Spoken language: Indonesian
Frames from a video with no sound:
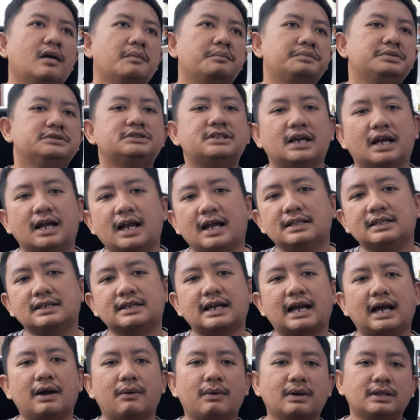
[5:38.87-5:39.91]
bisa ganti
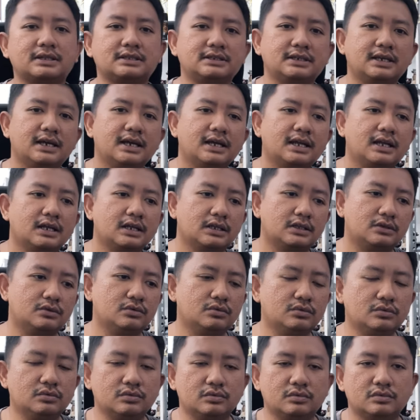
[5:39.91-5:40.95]
kawatnya
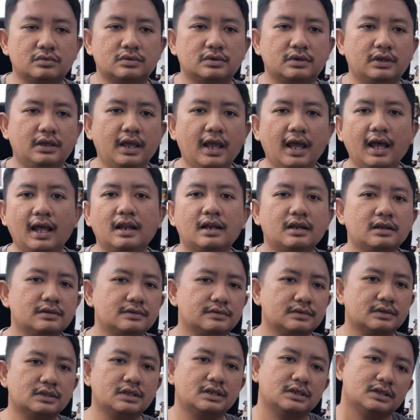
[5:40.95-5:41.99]
itu ya
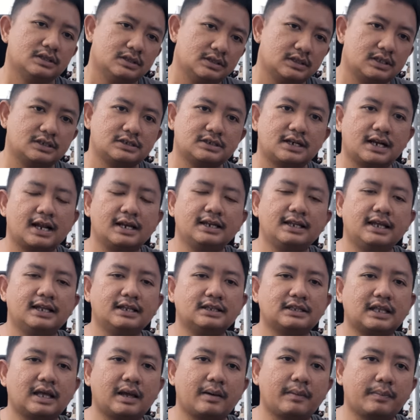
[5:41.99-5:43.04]
terserah
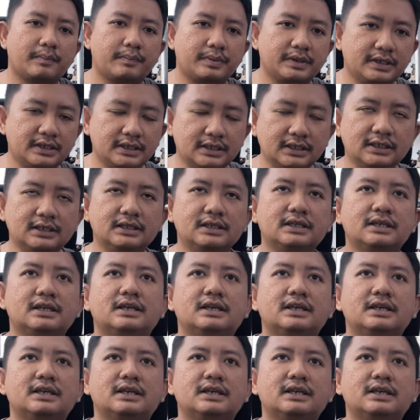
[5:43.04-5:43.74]
kalian tapi